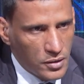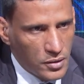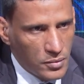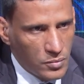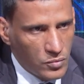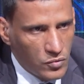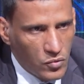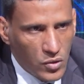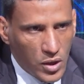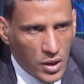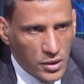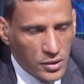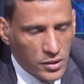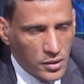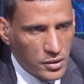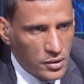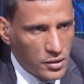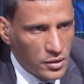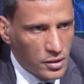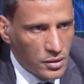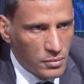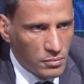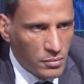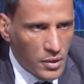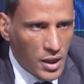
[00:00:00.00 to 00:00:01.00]

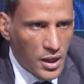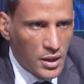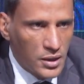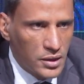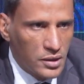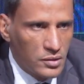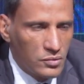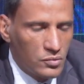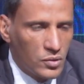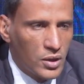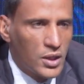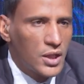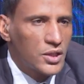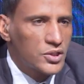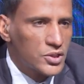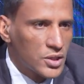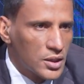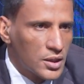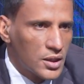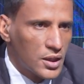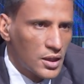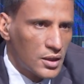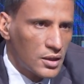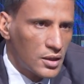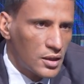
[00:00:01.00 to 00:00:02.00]
مواطن مالي ولا
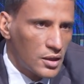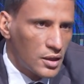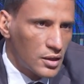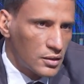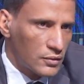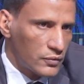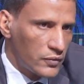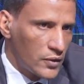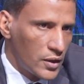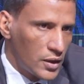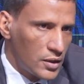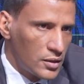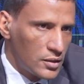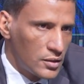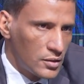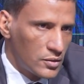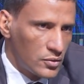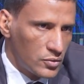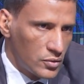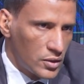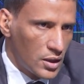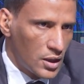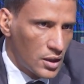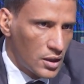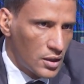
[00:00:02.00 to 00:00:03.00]
شك أن الأطفال
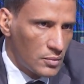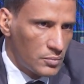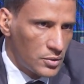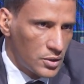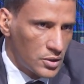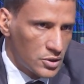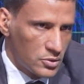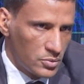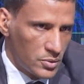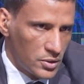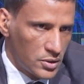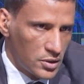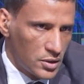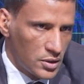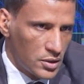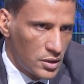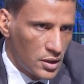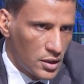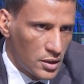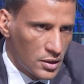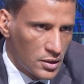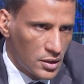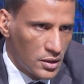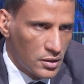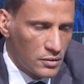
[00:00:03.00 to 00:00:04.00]
هناك بنسبة
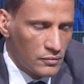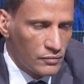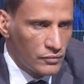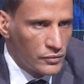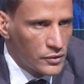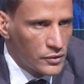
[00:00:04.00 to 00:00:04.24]
أيضا